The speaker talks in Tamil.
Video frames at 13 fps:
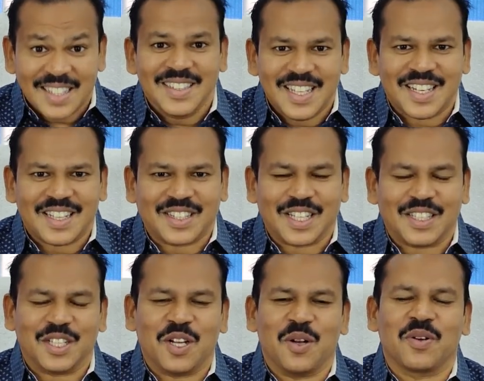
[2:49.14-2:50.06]
அந்த
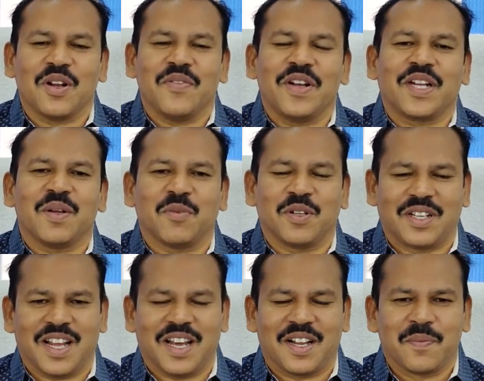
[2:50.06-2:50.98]
ரத்தத்தினால் உங்கள் வீட்டை
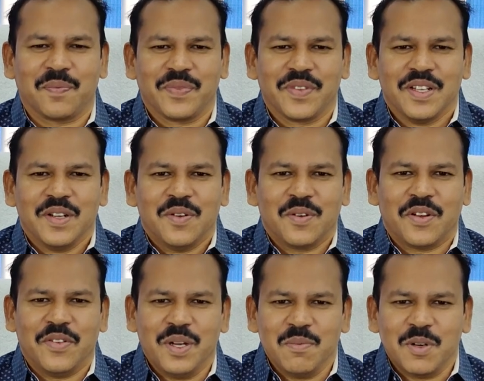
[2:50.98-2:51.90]
மூடுகிறார்
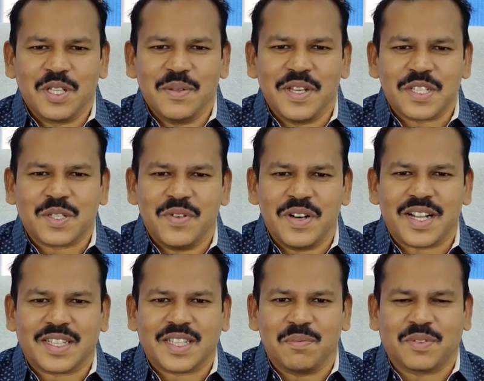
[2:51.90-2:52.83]
உங்க வீடு முழுதும் இயேசுவின்
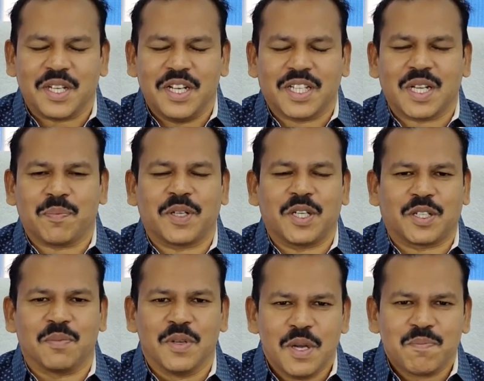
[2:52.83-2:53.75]
ரத்தம்
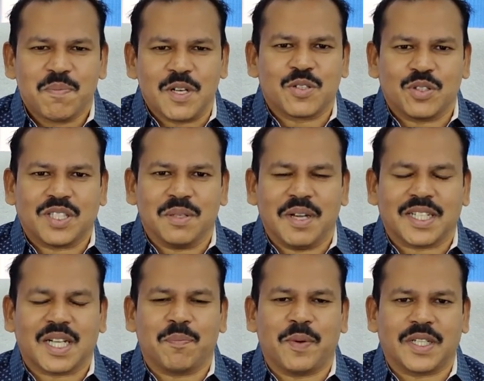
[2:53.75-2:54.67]
தெளிக்கப்படட்டும்
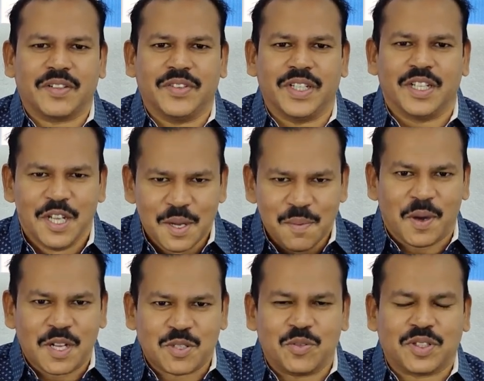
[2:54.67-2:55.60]
பரிசுத்தமாக்கப்பட்ட வீடு
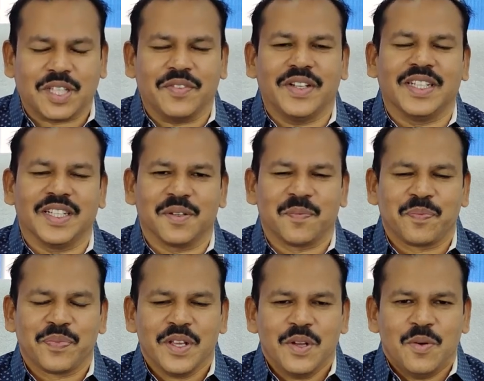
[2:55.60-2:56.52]
பரிசுத்த வீடு
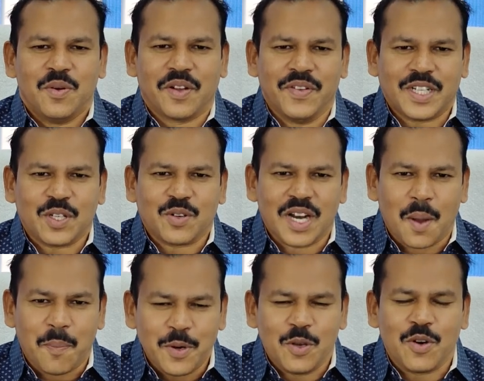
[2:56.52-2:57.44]
உங்க வீட்டுக்குள்ள
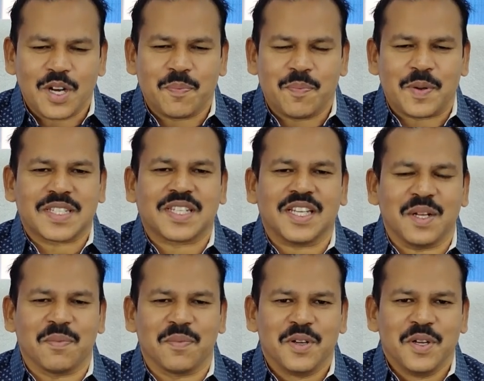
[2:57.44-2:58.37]
அப்படி ஒரு
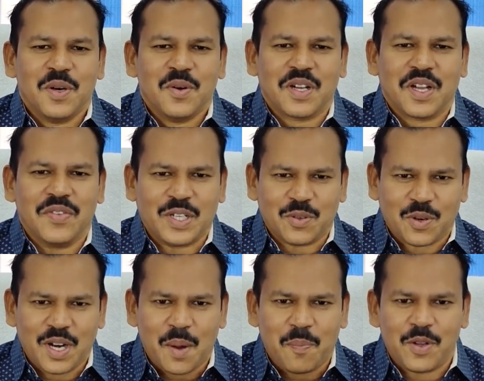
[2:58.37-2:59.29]
பிரசன்னம் உங்க
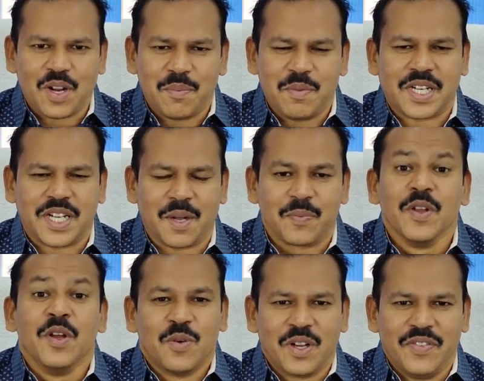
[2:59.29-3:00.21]
வீட்டுக்குள்ள அப்படி ஒரு அபிஷேகம்
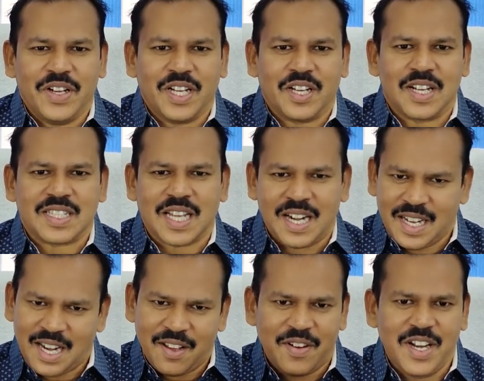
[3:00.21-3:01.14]
உங்க வீட்டுக்குள்ள
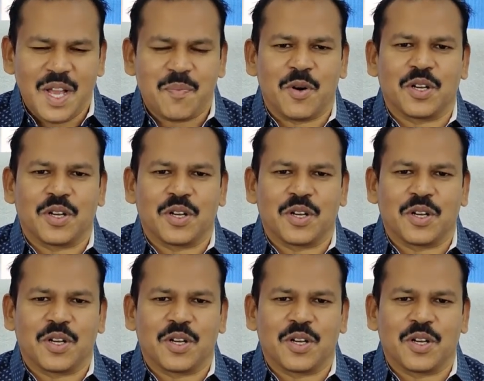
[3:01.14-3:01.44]
சண்டை வெளியே